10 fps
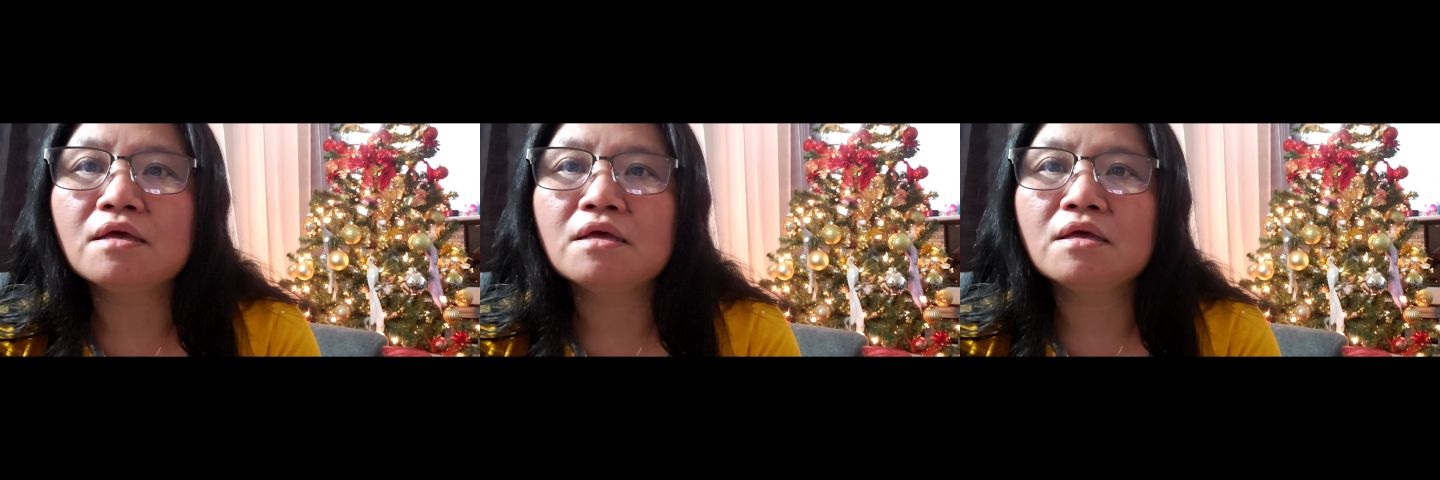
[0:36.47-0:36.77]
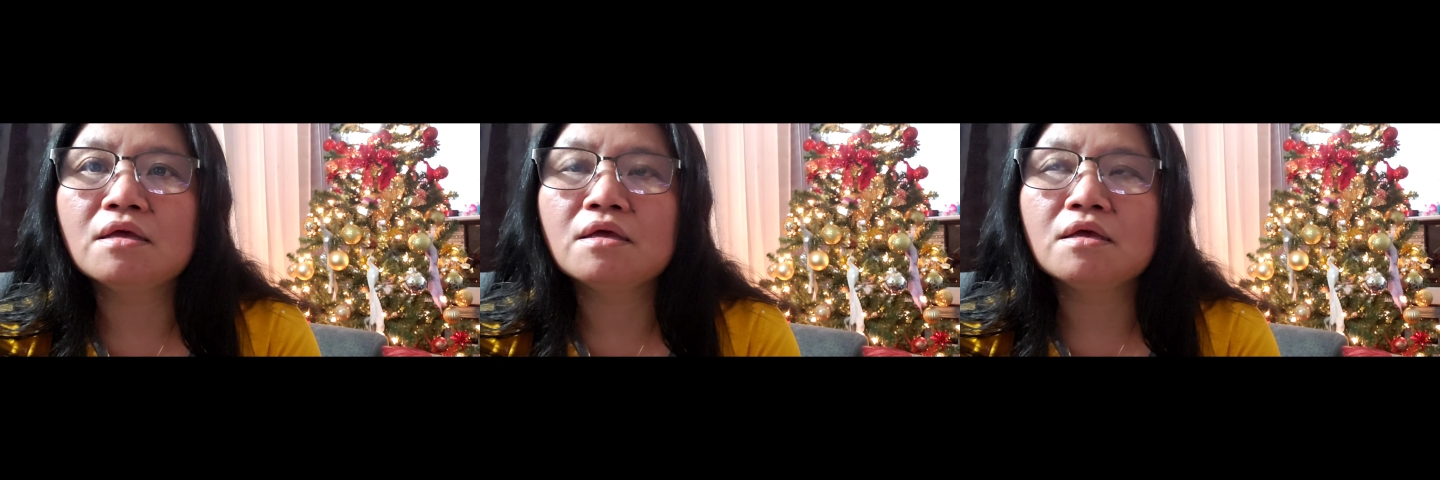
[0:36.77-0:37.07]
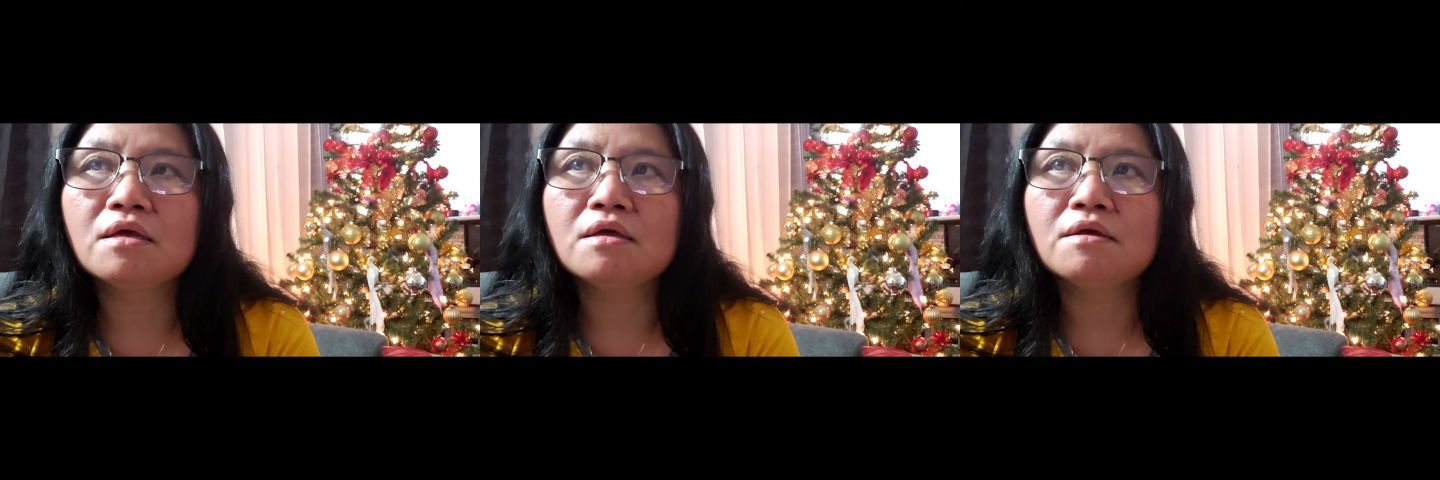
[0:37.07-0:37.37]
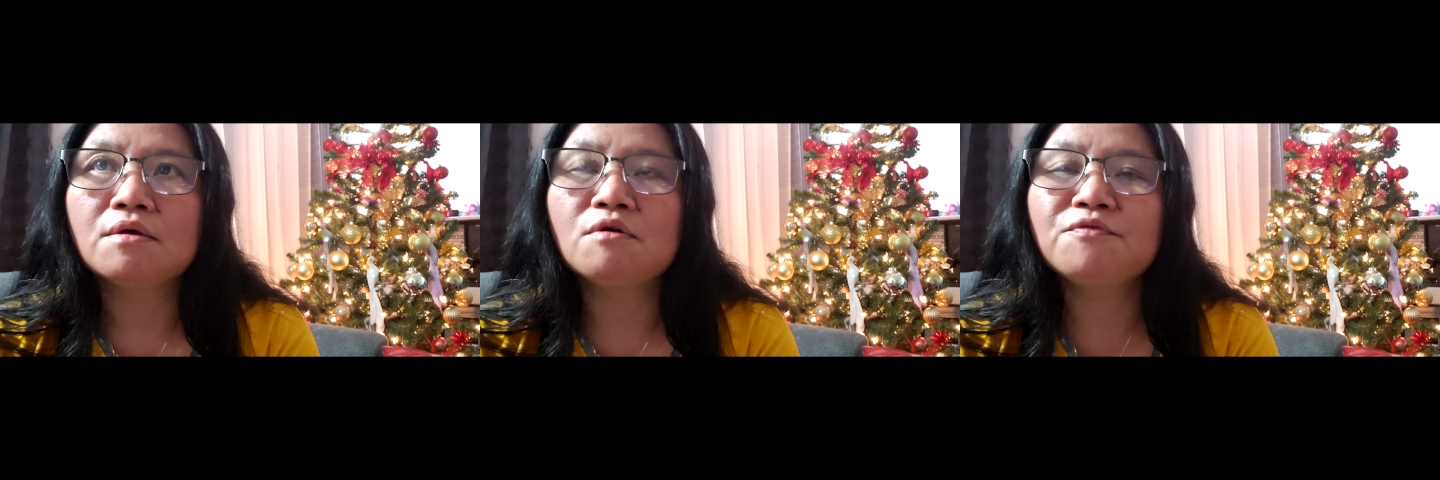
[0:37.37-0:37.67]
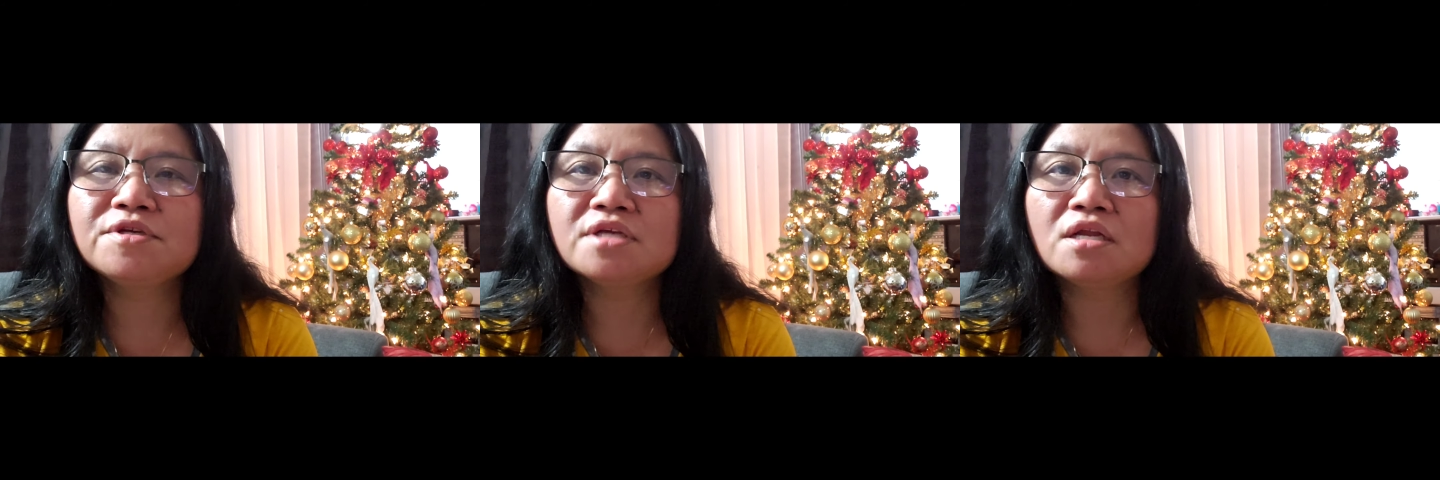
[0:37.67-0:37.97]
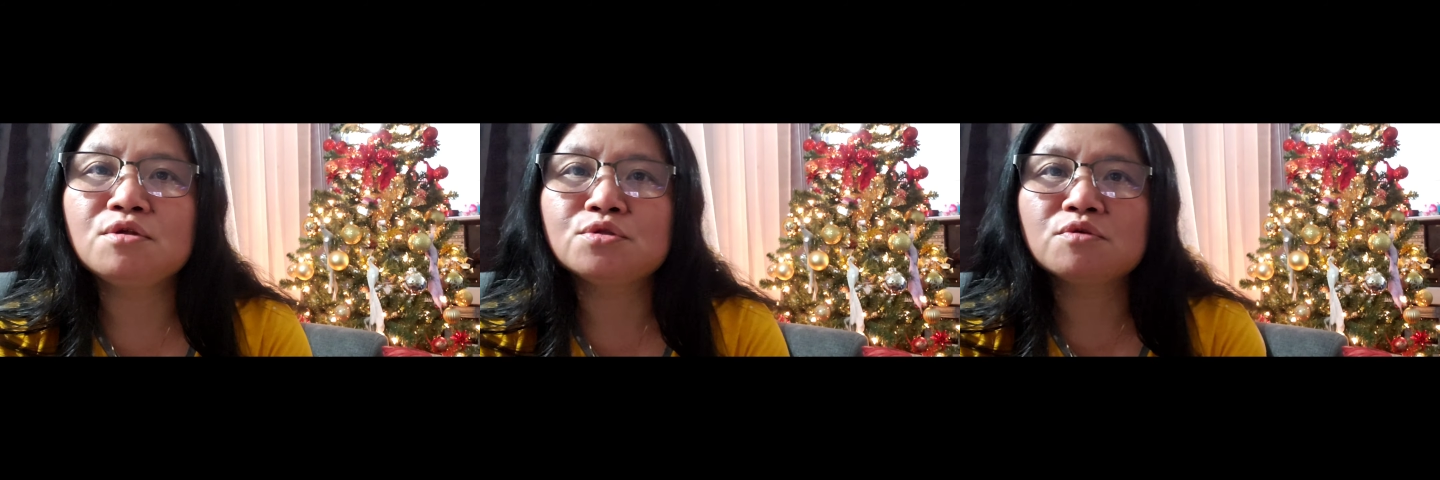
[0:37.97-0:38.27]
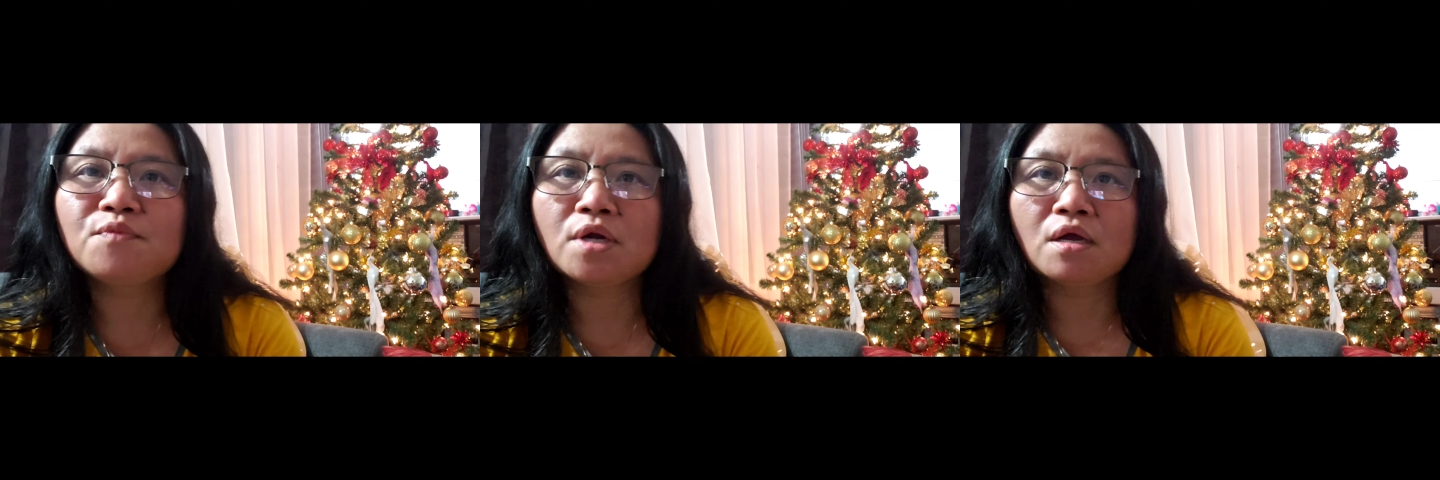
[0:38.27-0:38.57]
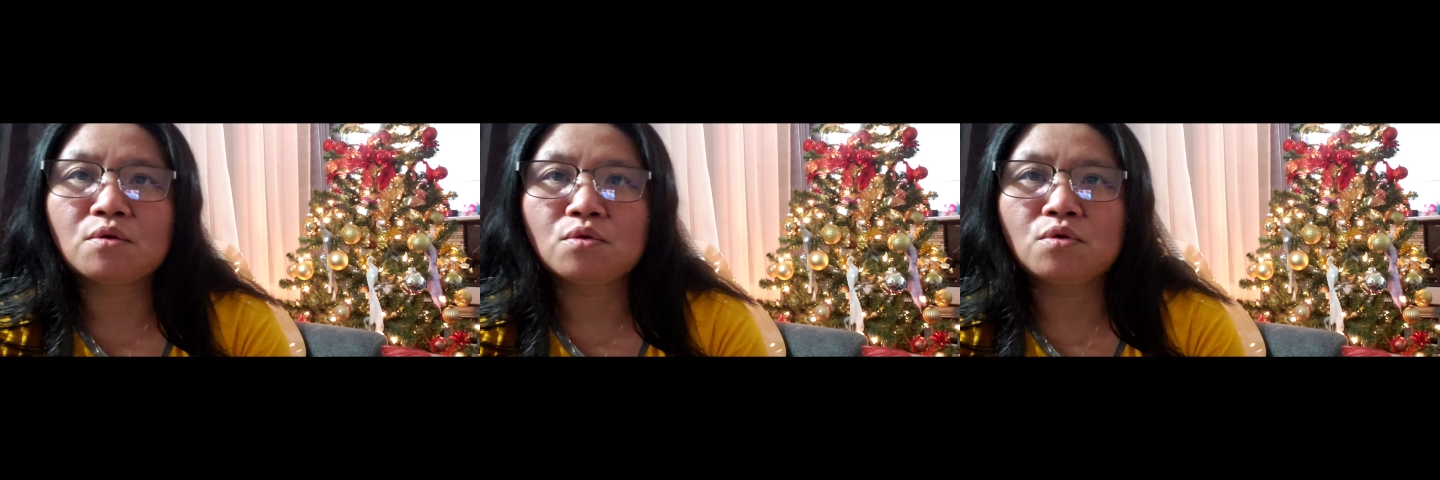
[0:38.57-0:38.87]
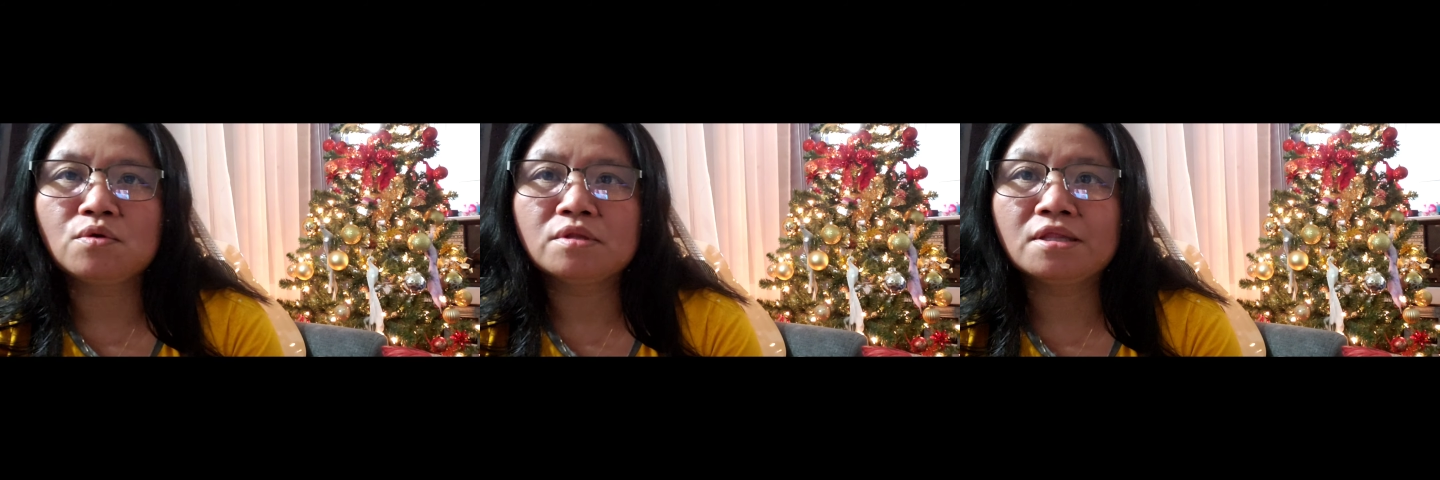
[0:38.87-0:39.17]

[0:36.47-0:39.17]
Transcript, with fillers: uh, official YouTuber ako.